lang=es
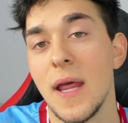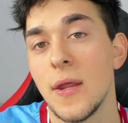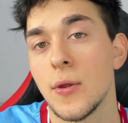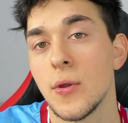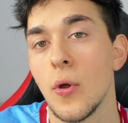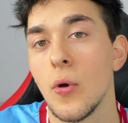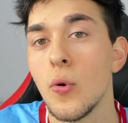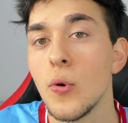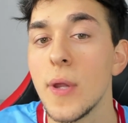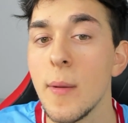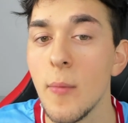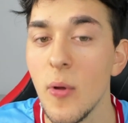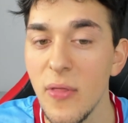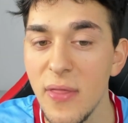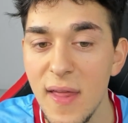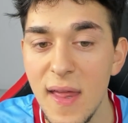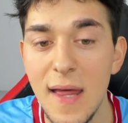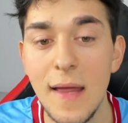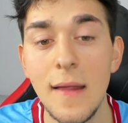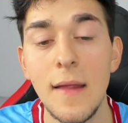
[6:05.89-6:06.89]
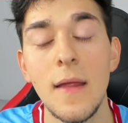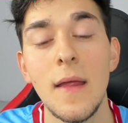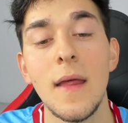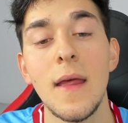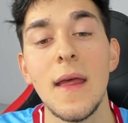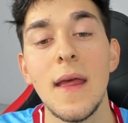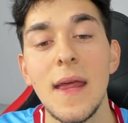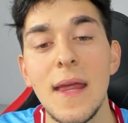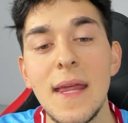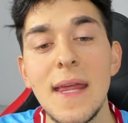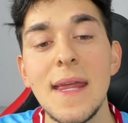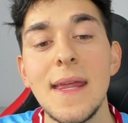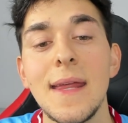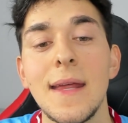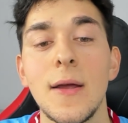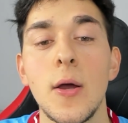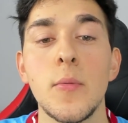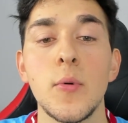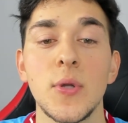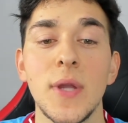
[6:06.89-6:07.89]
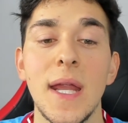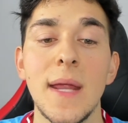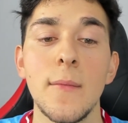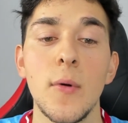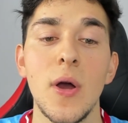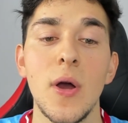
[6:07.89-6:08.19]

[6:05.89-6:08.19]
estos últimos días. Y como tenemos